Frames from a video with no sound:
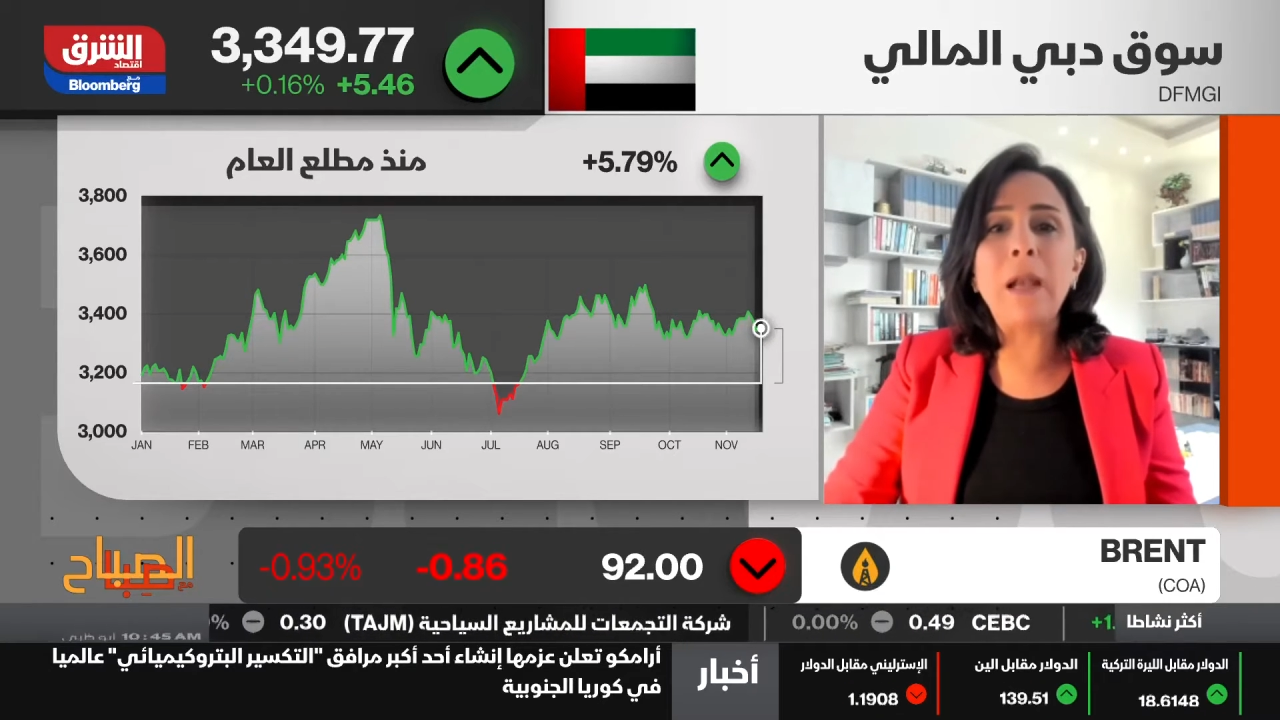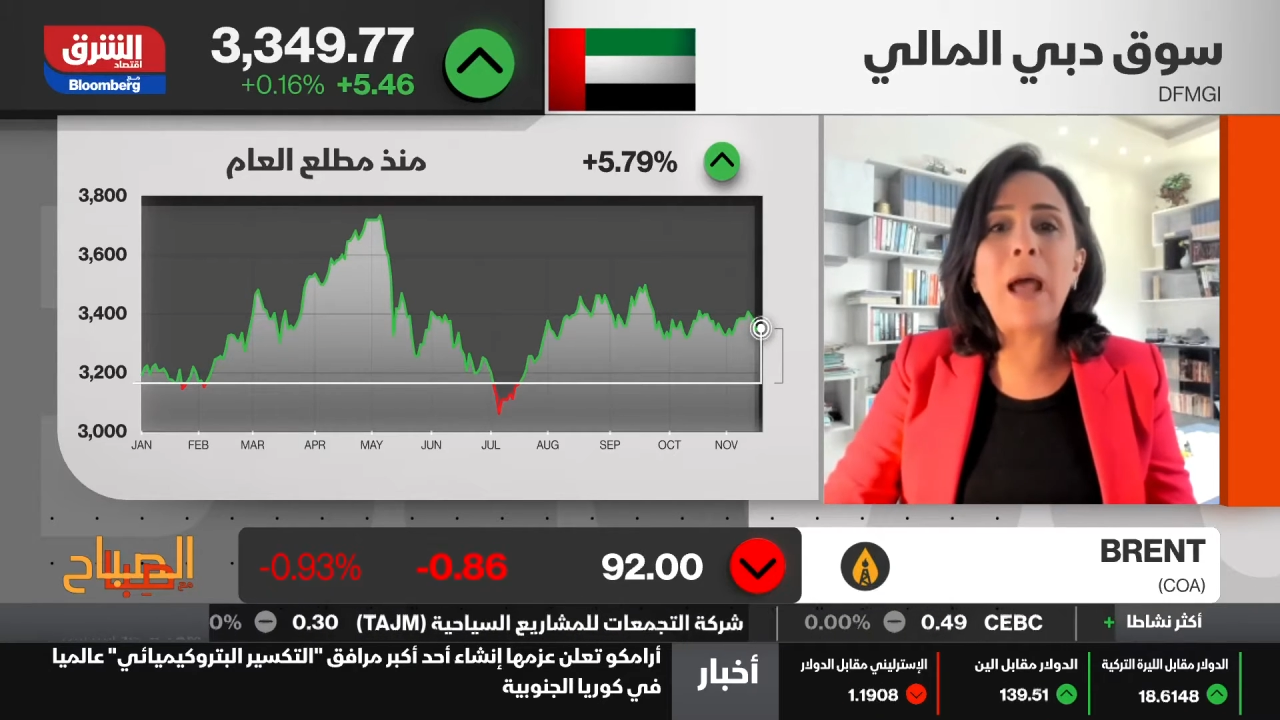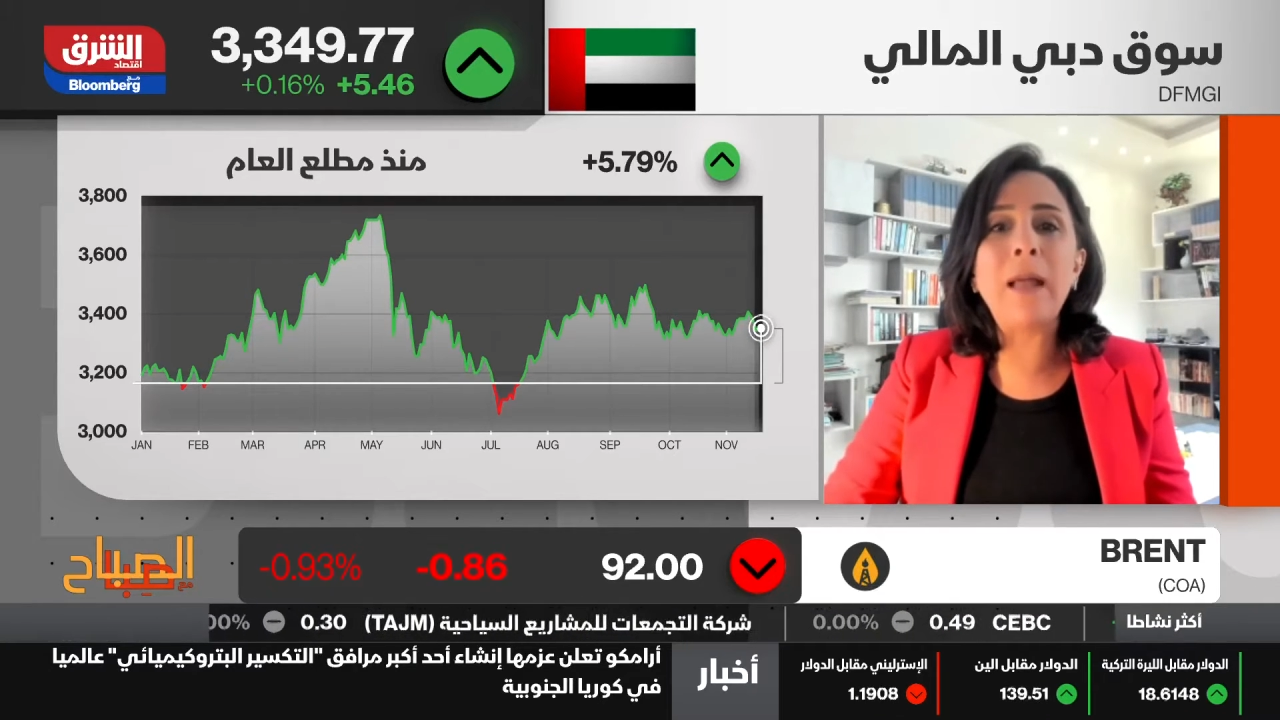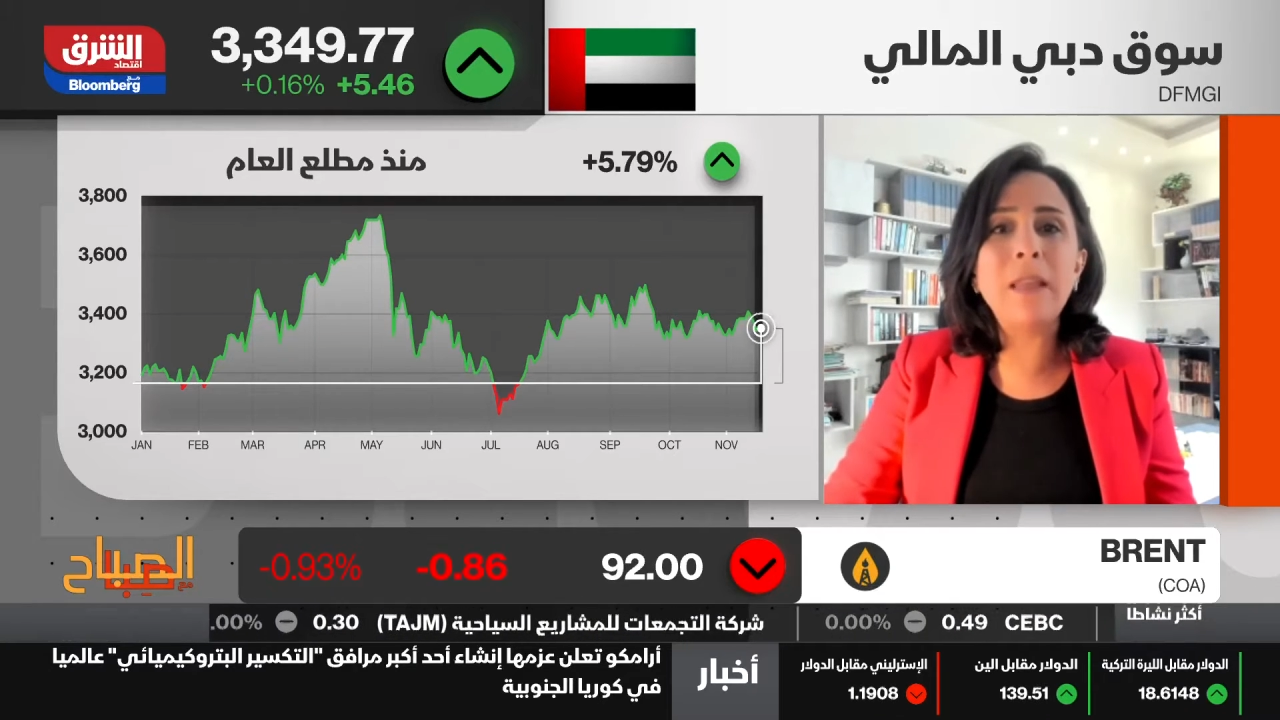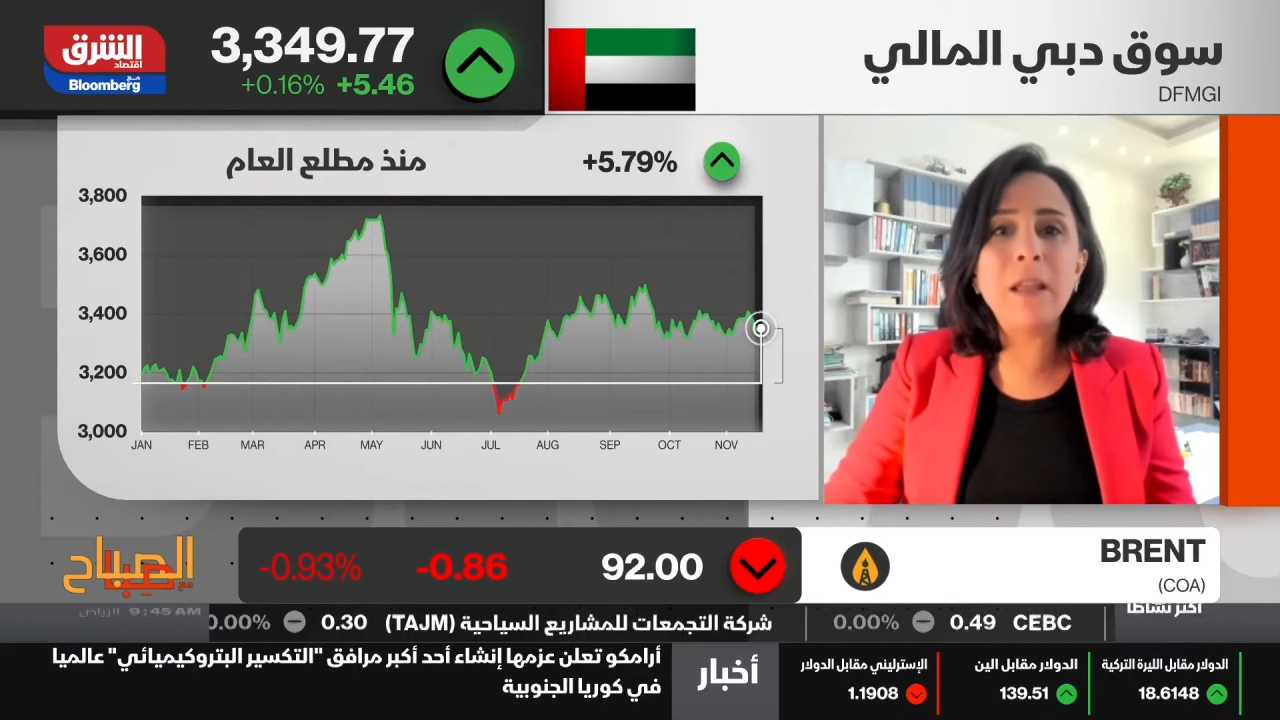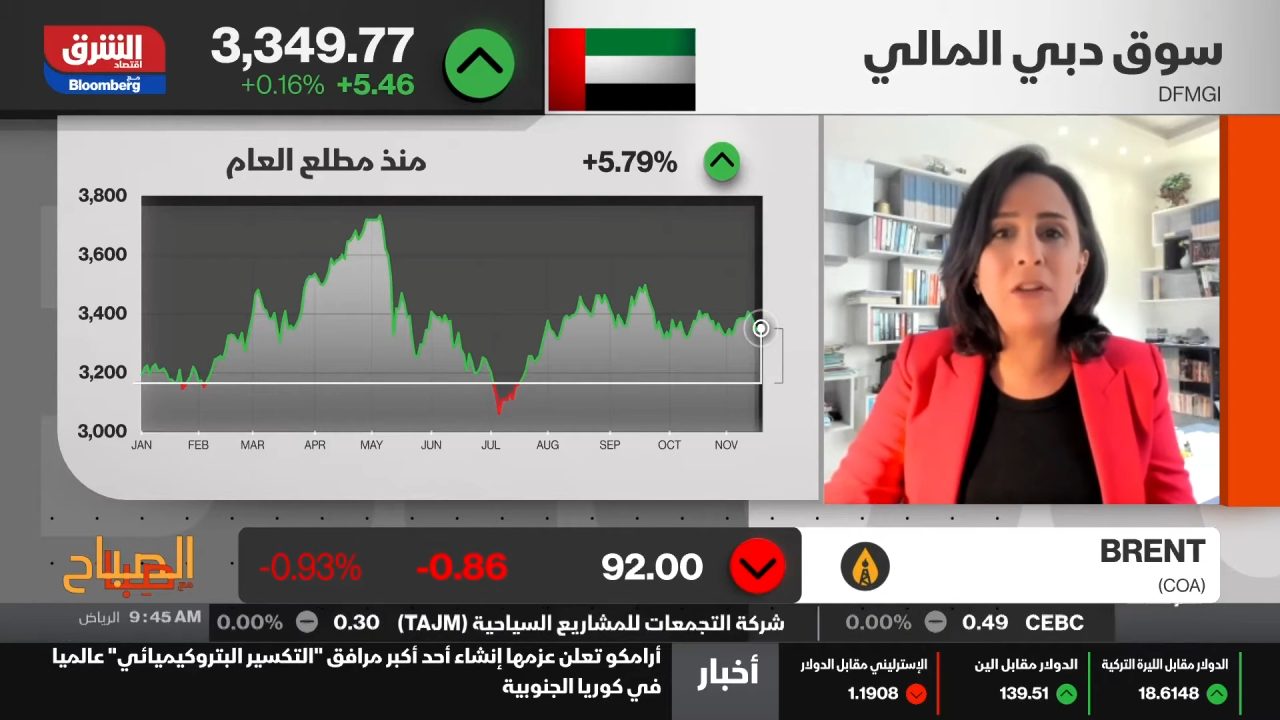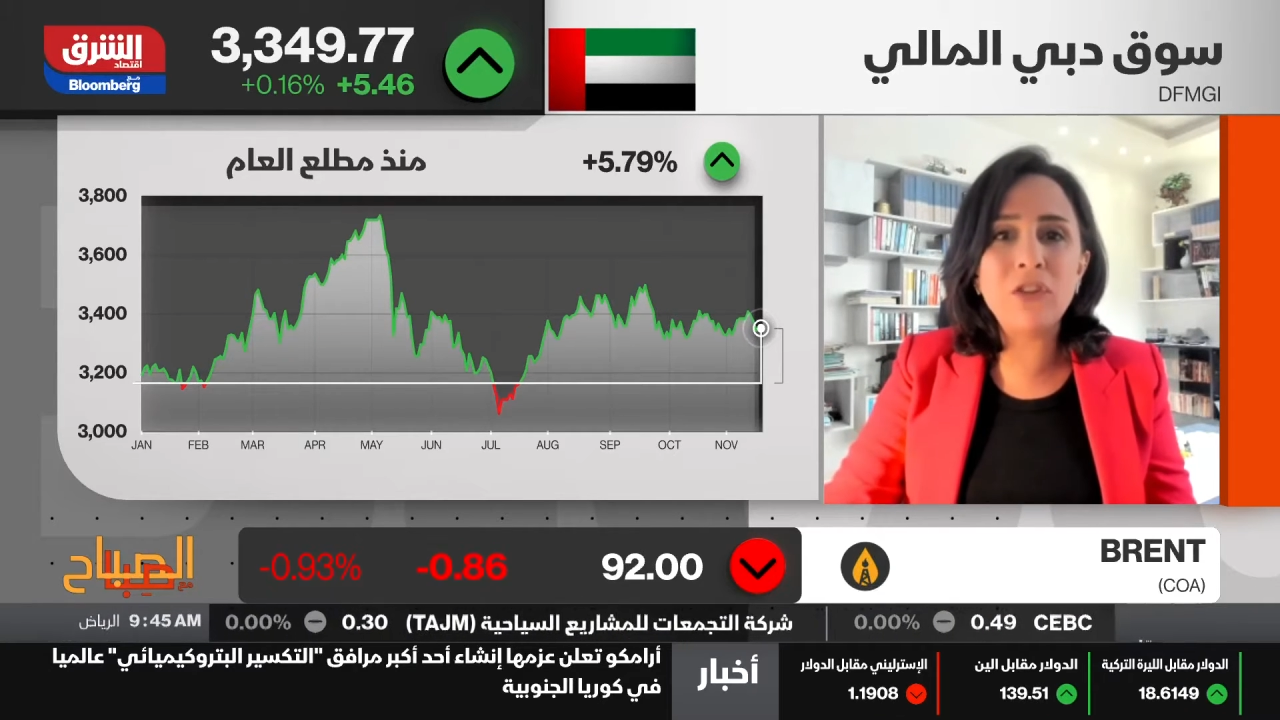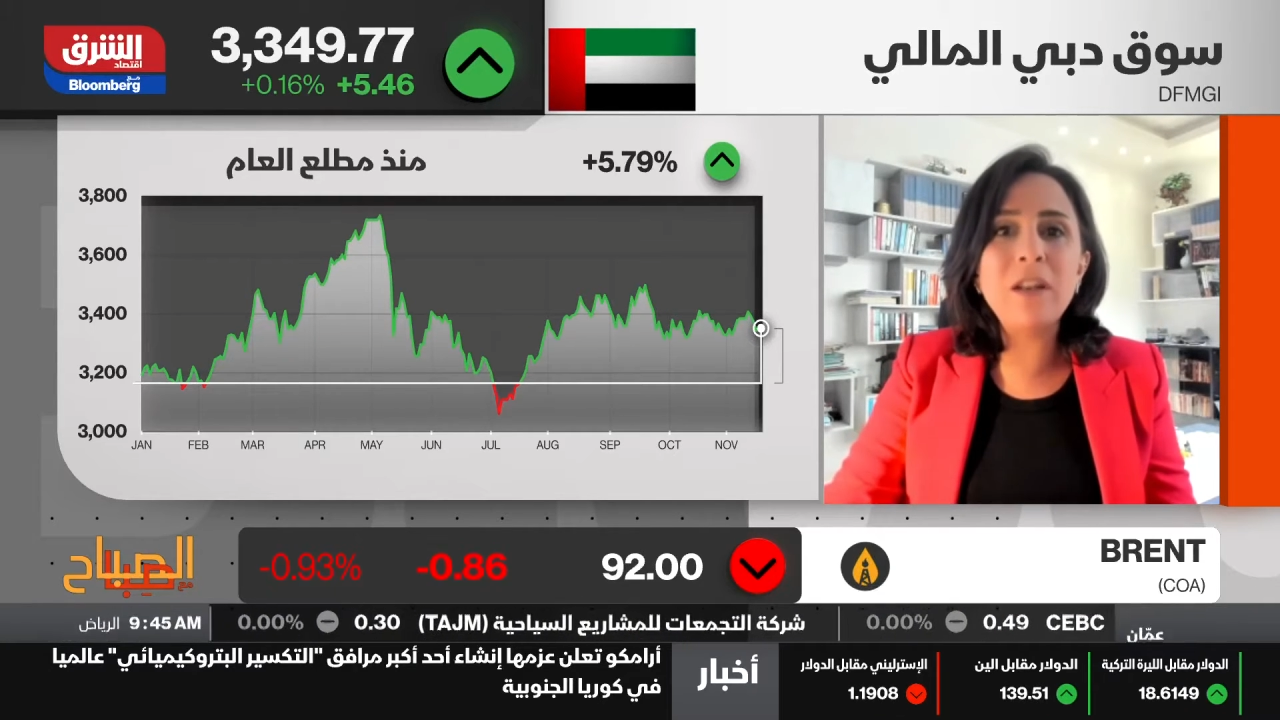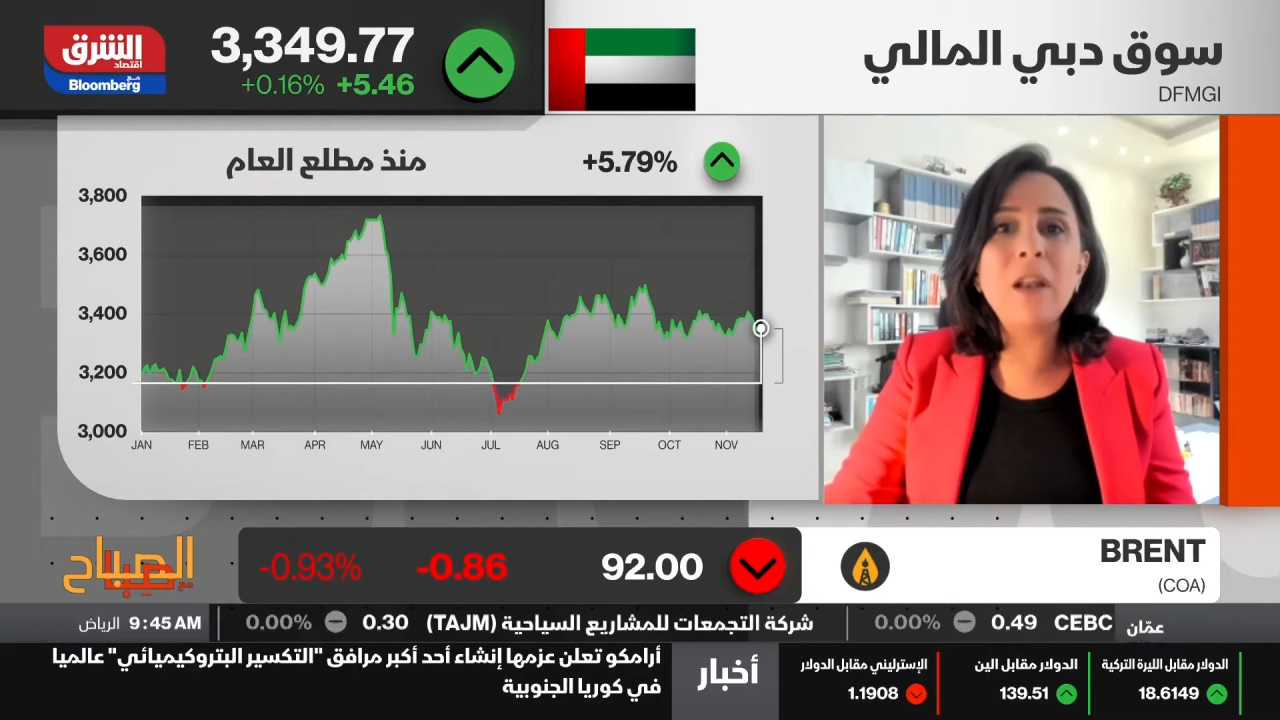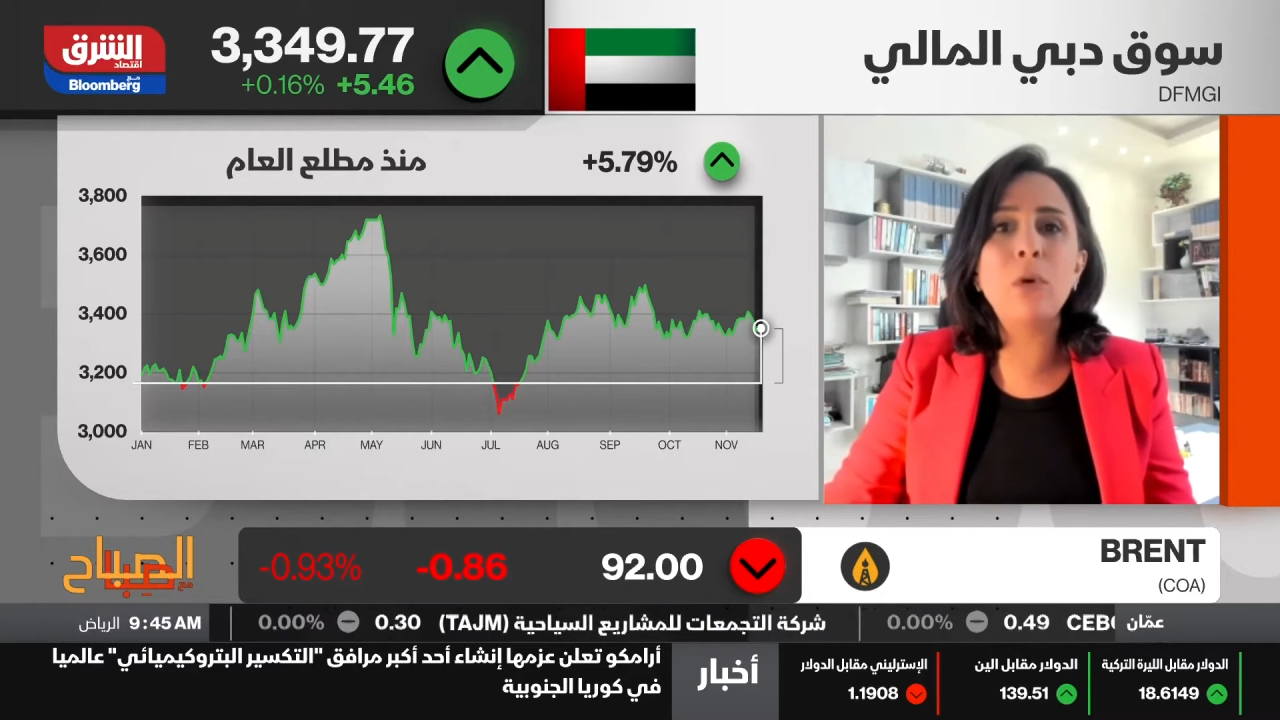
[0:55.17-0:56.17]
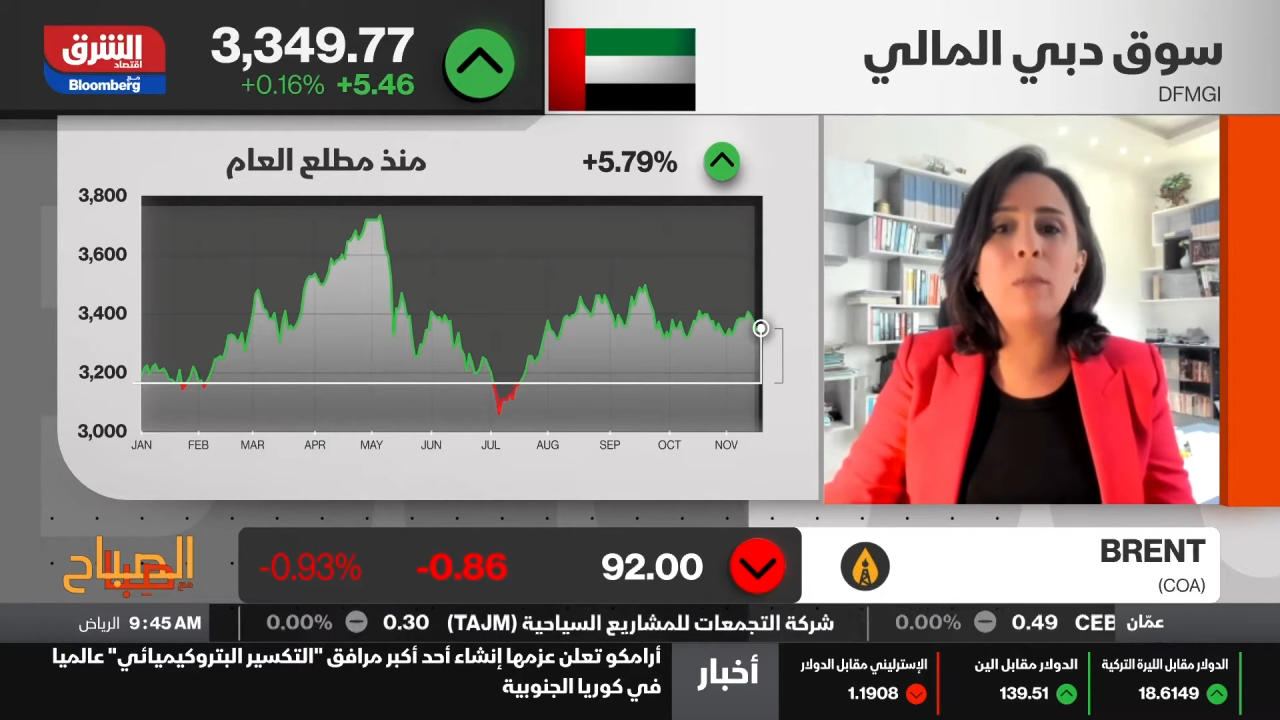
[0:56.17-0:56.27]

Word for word: لحتى يتجنبوا